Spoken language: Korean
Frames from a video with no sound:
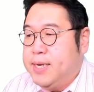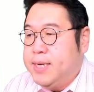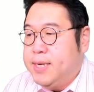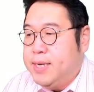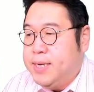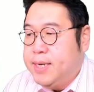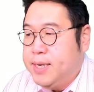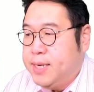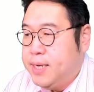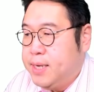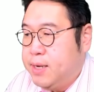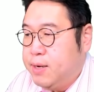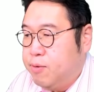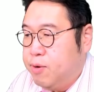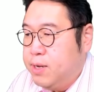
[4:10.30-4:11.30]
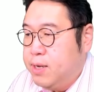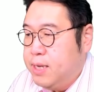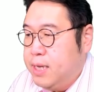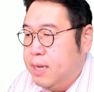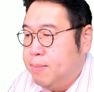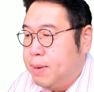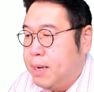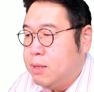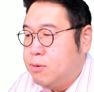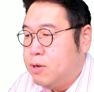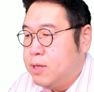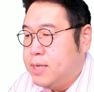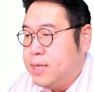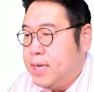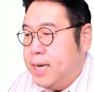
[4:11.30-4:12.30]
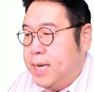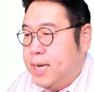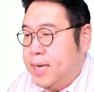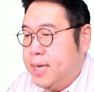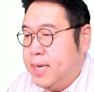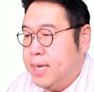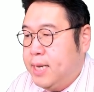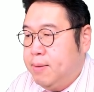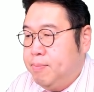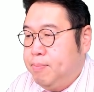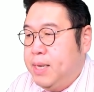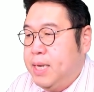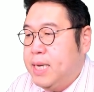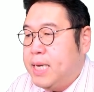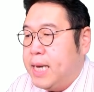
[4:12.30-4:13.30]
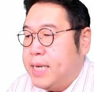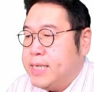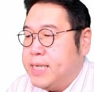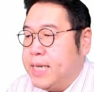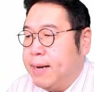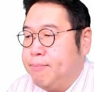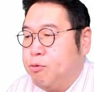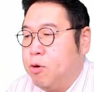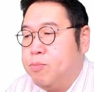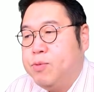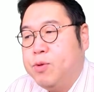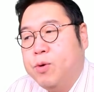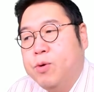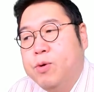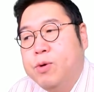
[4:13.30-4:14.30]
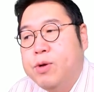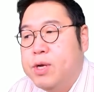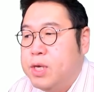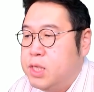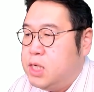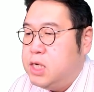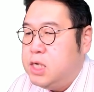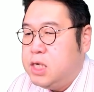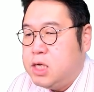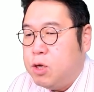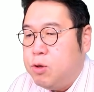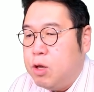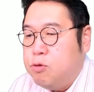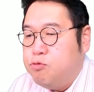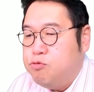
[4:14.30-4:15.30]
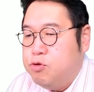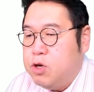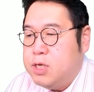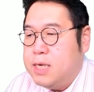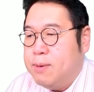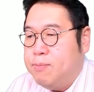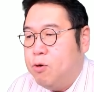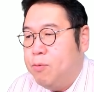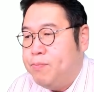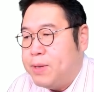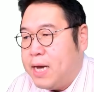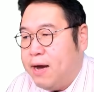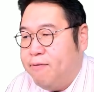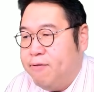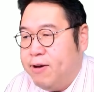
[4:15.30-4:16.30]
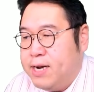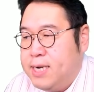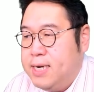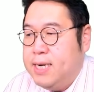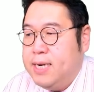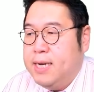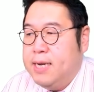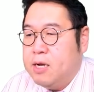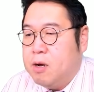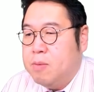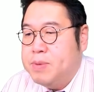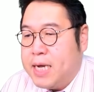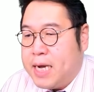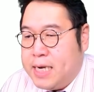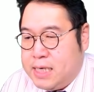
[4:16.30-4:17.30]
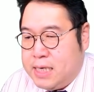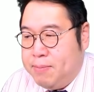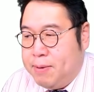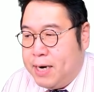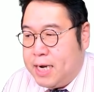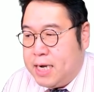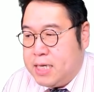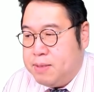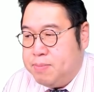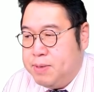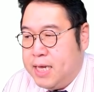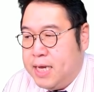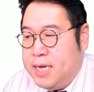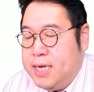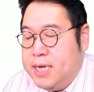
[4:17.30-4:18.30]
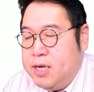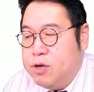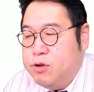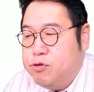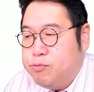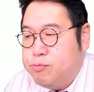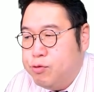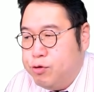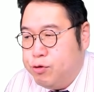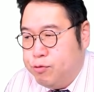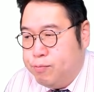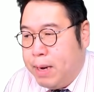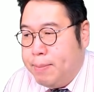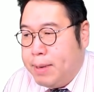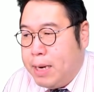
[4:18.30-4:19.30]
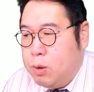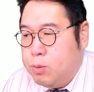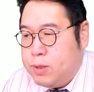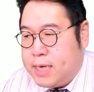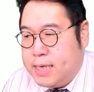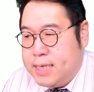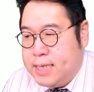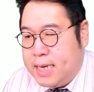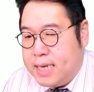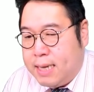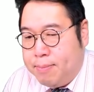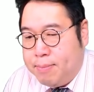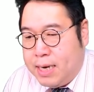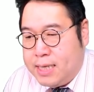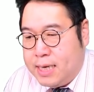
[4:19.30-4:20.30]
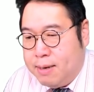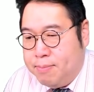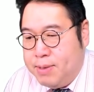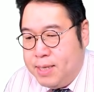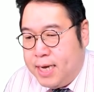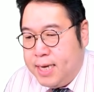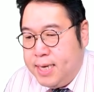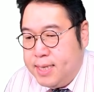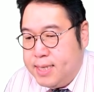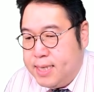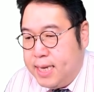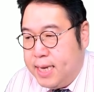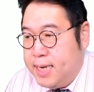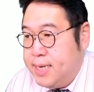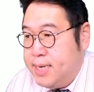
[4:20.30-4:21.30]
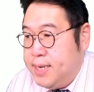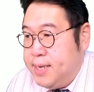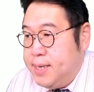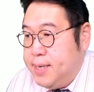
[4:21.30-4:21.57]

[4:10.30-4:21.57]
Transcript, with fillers: 어, 월 2만 원대 비경신 암보험도 7천원 운전자 보험 카페를 검색하시기 바라겠습니다. 연중 무휴 밤 9시까지 상담 가능합니다. 네.